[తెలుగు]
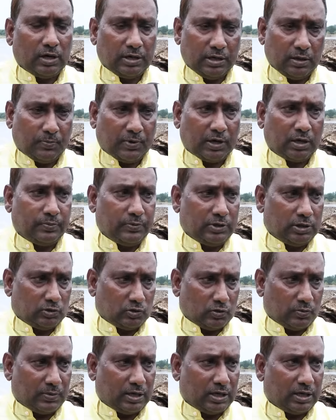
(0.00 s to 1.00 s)
వా
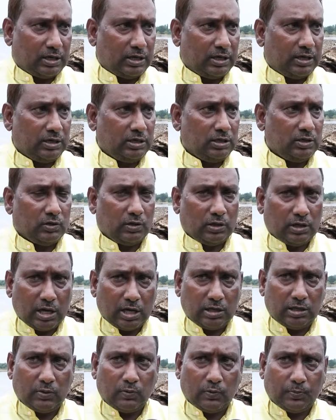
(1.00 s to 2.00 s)
డిపార్ట్మెంట్తో మాట్లాడి
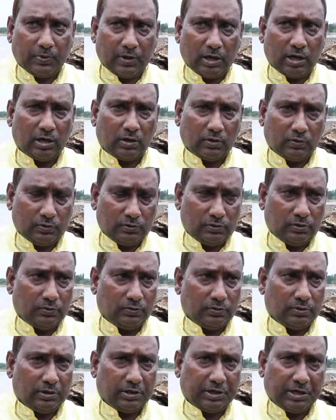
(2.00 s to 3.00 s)
దానికి ముప్పై ఆరు రోజులు
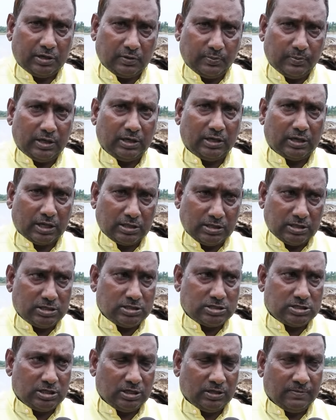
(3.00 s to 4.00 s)
ట్రీట్మెంట్
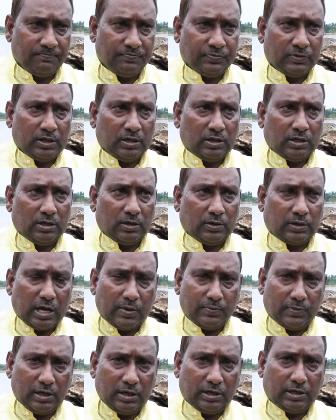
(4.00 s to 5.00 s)
అందించి
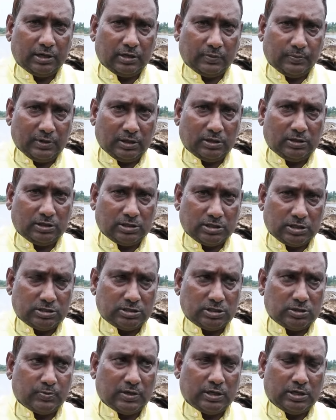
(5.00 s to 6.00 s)
కెమికల్ ట్రీట్మెంట్లు
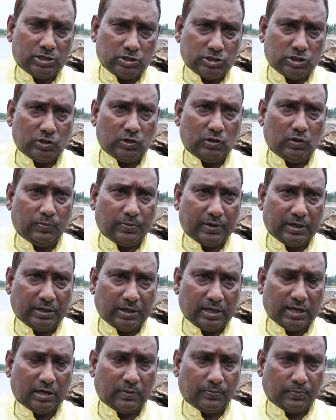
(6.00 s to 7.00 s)
చేసి మళ్ళీ చిగుర్లు
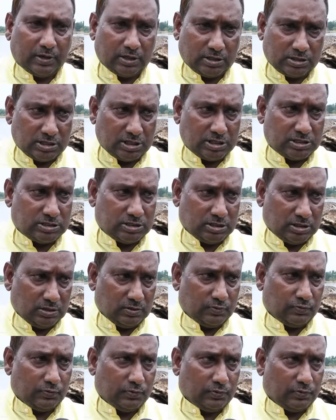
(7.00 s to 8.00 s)
పట్టే ఏర్పాటు చేసి
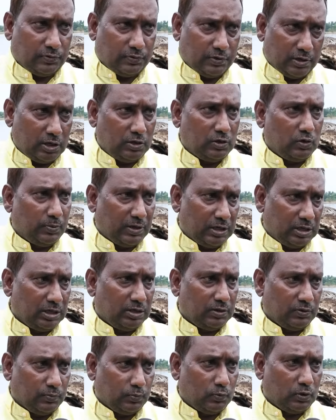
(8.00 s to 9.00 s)
ఏళ్ళు మళ్ళీ
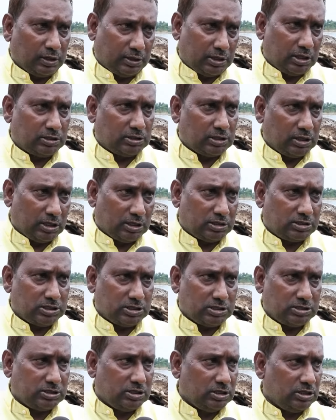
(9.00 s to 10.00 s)
మొలకెత్తేలా
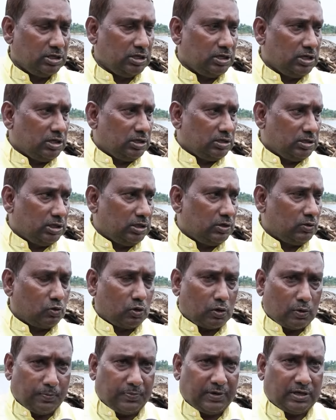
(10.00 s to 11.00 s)
చేసి దీని
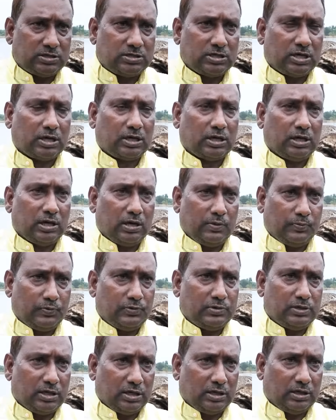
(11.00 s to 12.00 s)
ఒక ప్రత్యేక
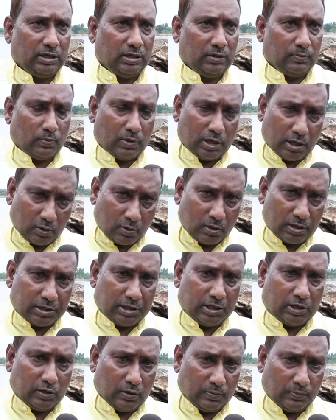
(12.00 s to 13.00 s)
నైపుణ్యాన్ని మా
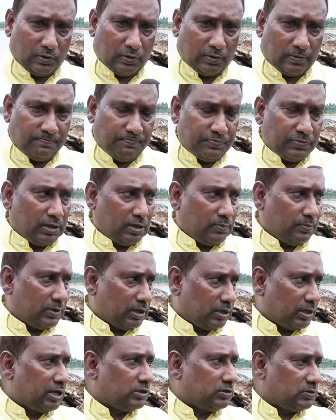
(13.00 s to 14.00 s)
రోటరీ క్లబ్లో
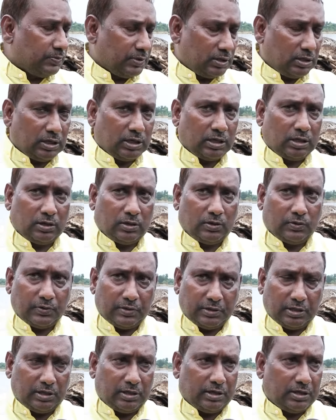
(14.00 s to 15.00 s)
మరి రైతు బిడ్డ
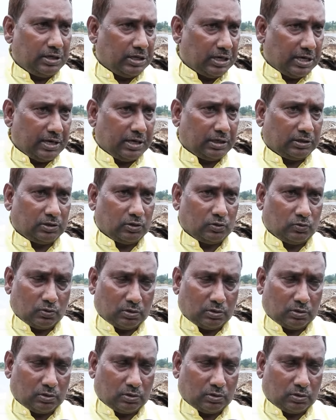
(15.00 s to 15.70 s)
రొటేరియన్ డైరెక్టర్